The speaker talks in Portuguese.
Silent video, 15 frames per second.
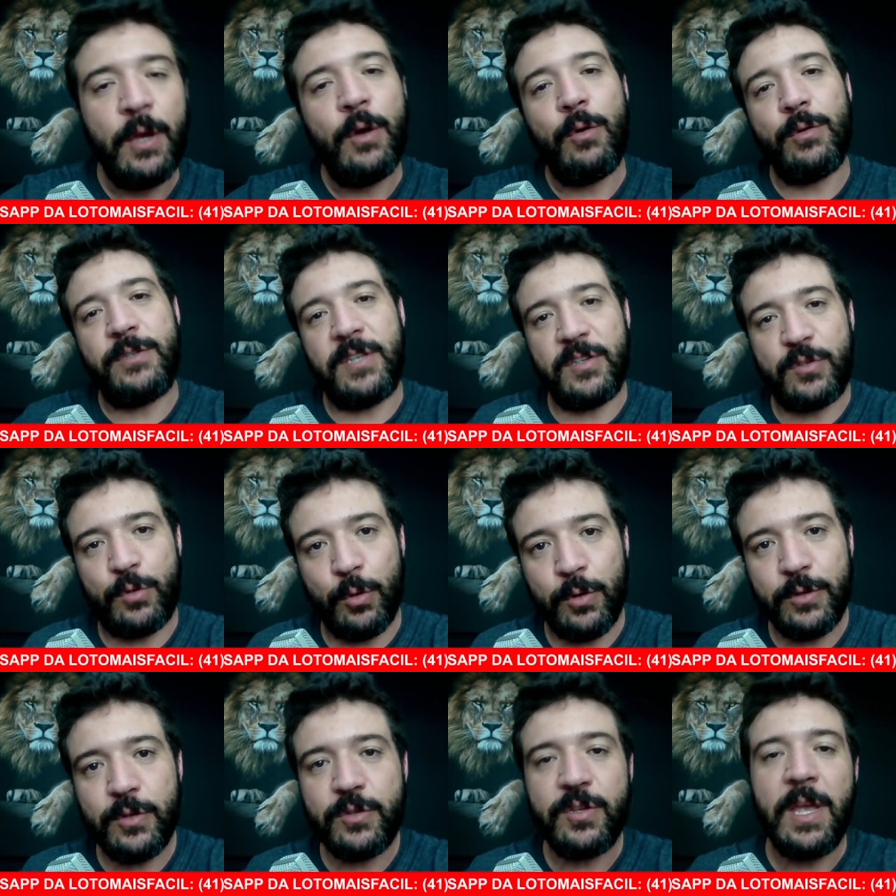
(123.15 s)
Os
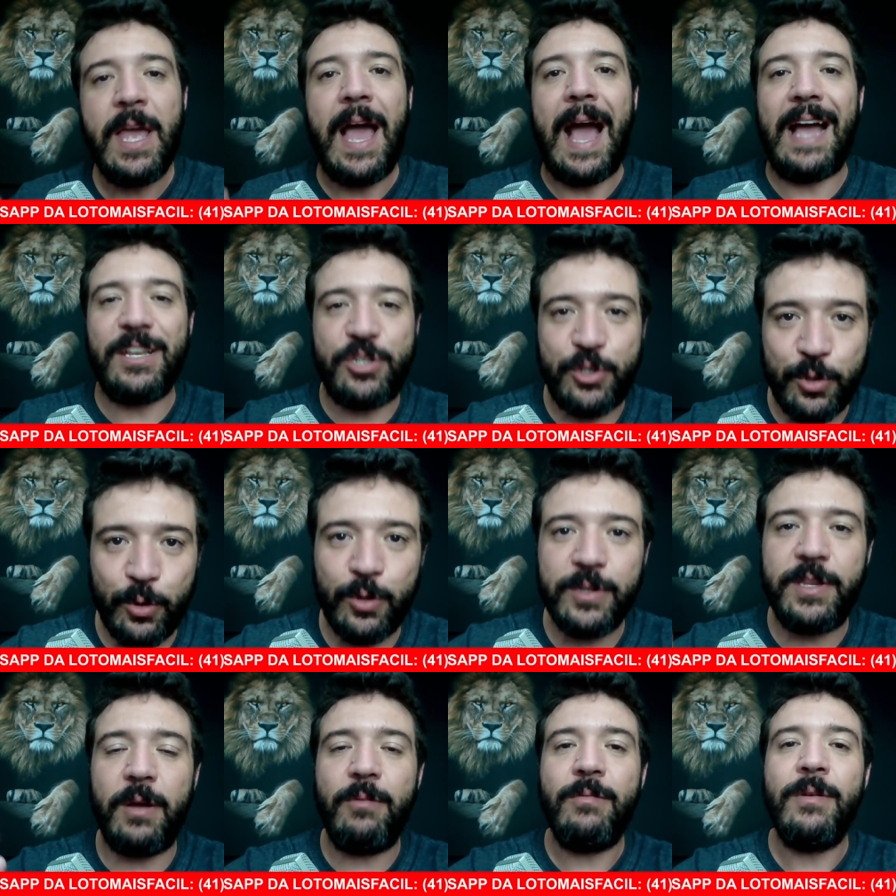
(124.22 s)
estudos
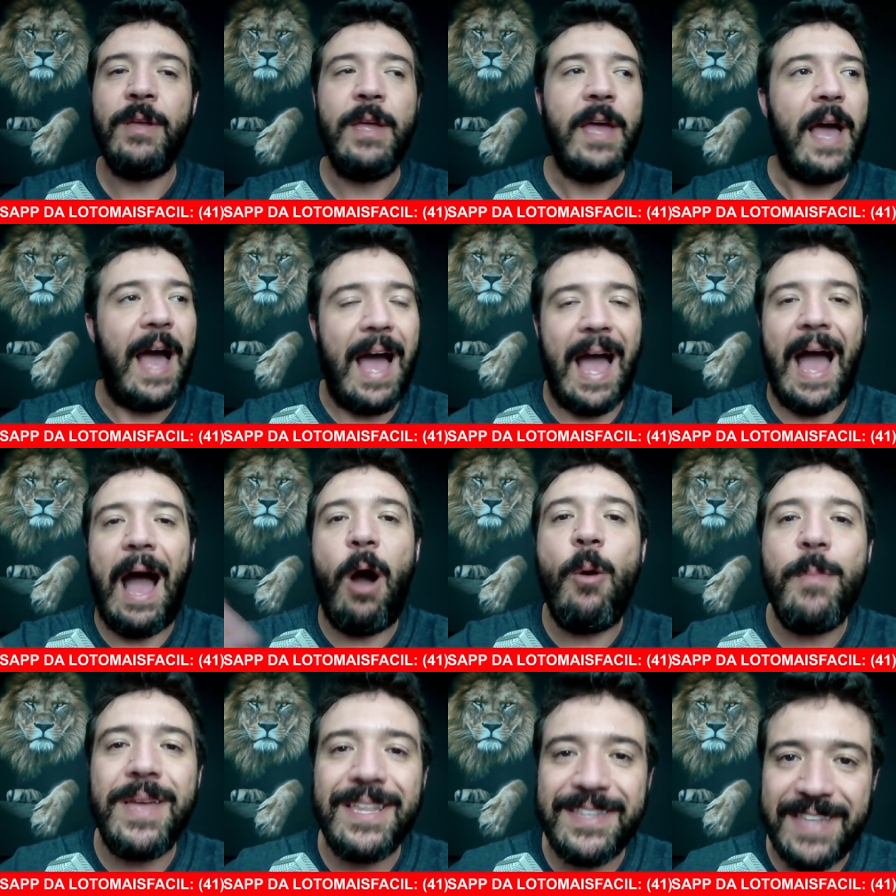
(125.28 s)
ajudam a
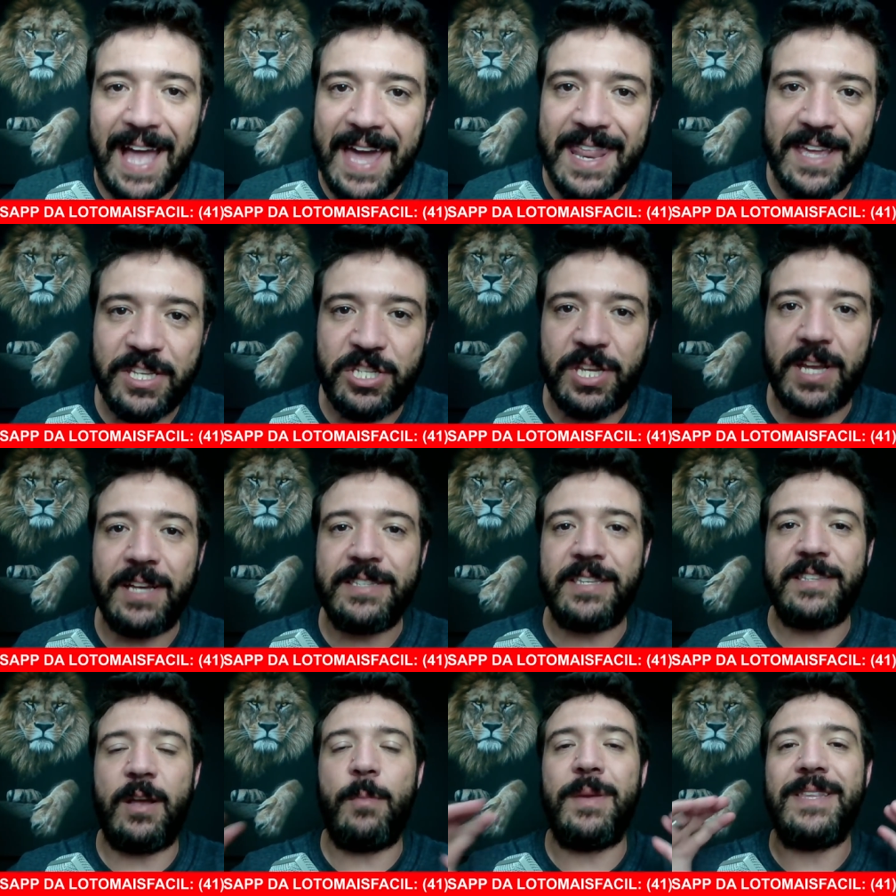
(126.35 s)
aumentar as chances,
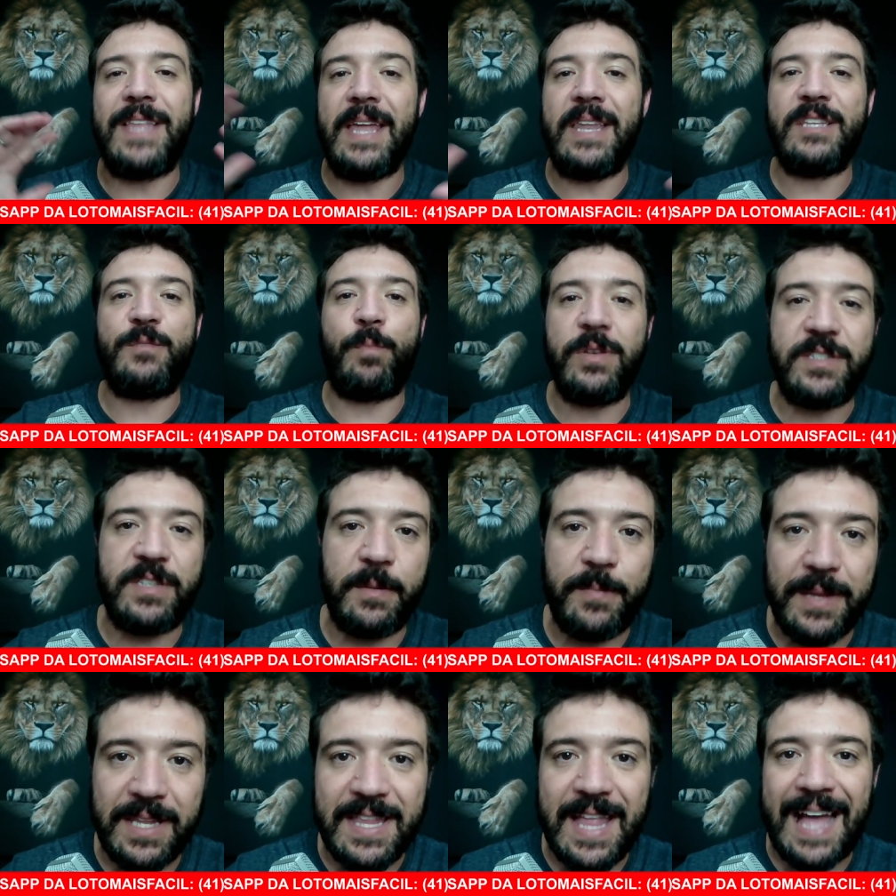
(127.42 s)
a aumentar as
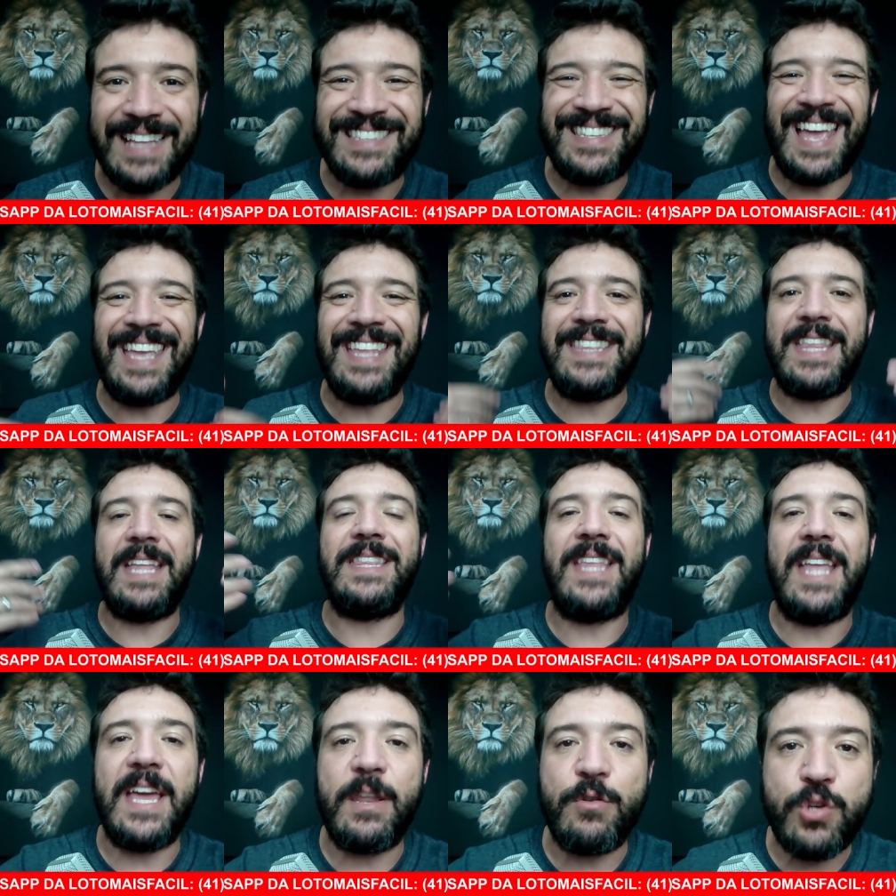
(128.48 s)
possibilidades, a
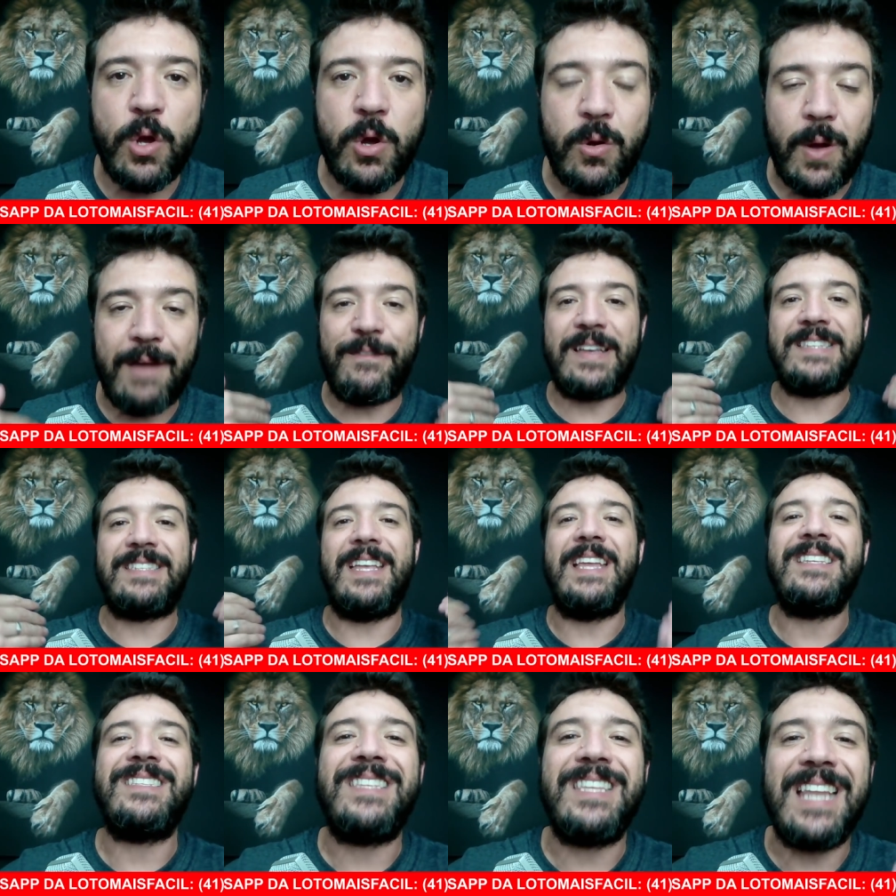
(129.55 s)
entender o jogo, a fazer
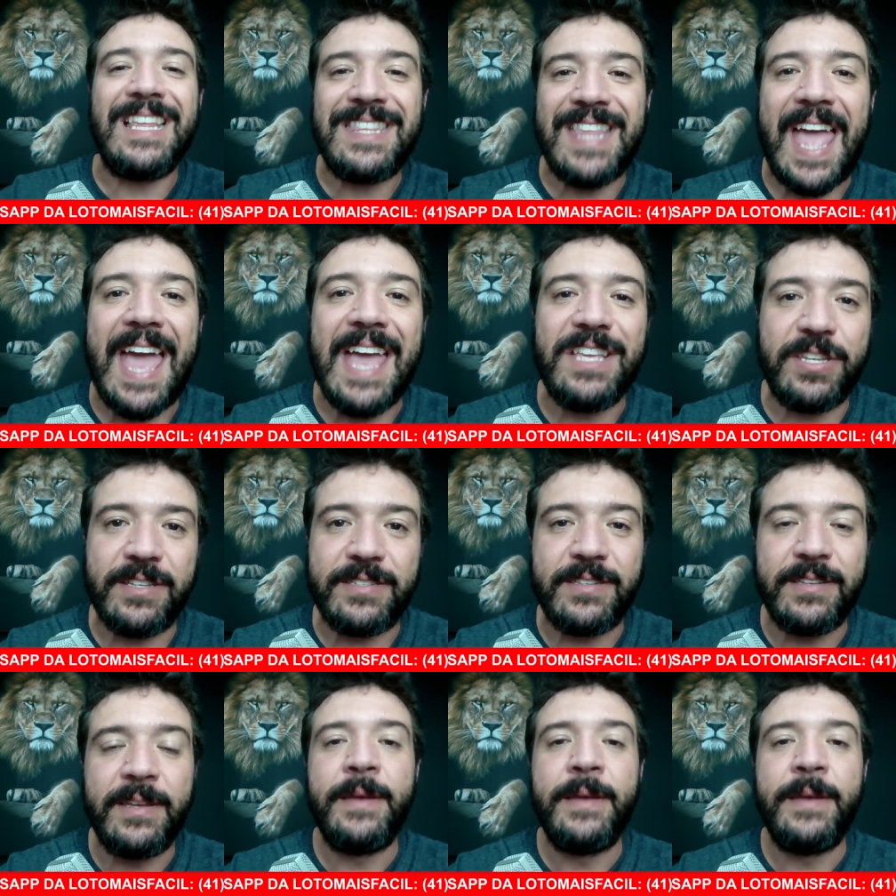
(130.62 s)
estratégias.